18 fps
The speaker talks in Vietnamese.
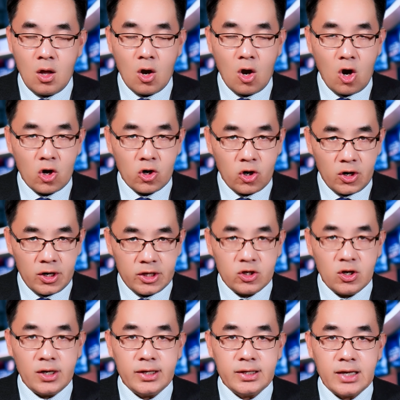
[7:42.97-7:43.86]
Còn nó này
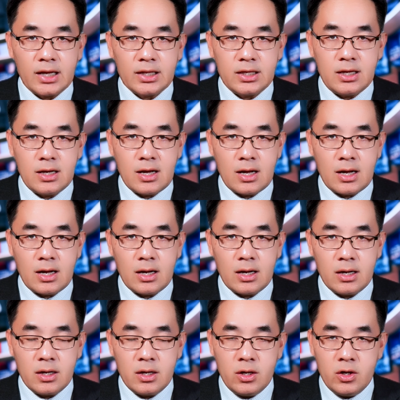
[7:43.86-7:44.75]
giờ lý trả tiền,
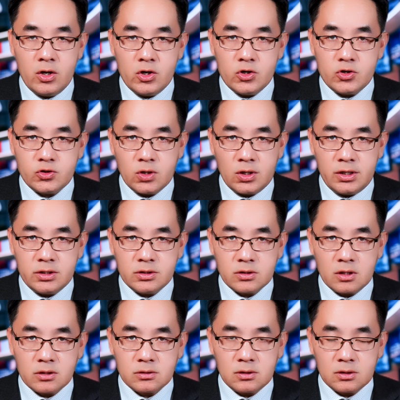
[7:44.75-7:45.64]
trở lý
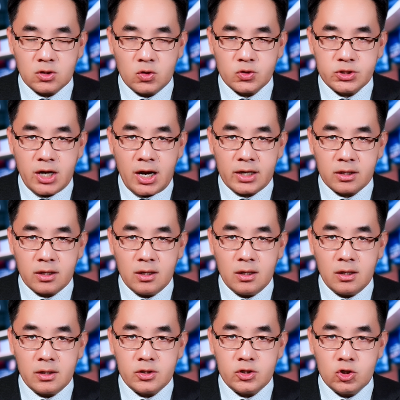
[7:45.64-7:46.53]
do sự tàu tra
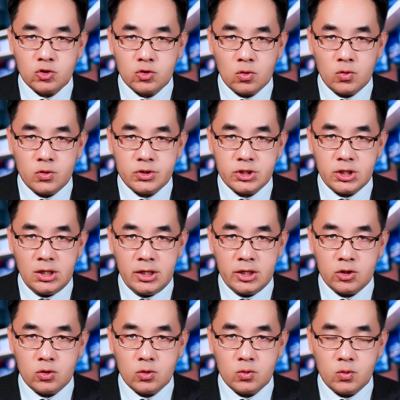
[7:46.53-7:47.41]
tờ nhớ rồi lúc trí
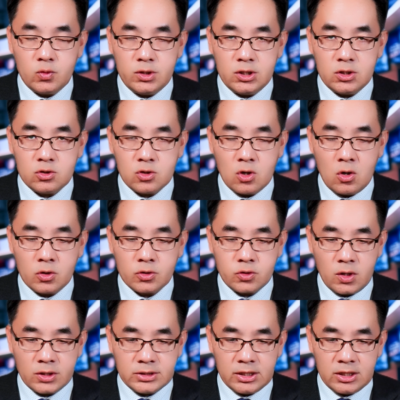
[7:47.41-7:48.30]
liền tuân hữu thị trâu
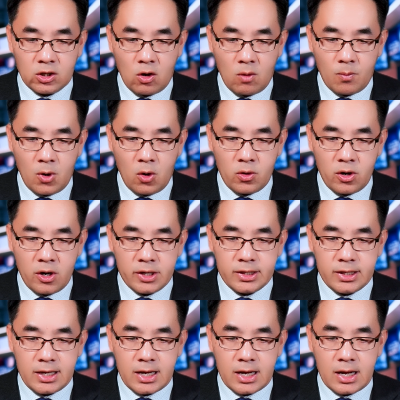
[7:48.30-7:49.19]
trong sinh ngọc lâu nói
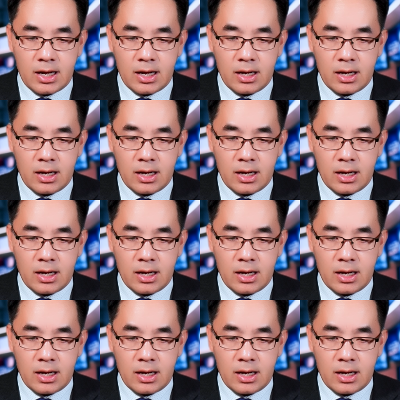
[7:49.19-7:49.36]
tiền.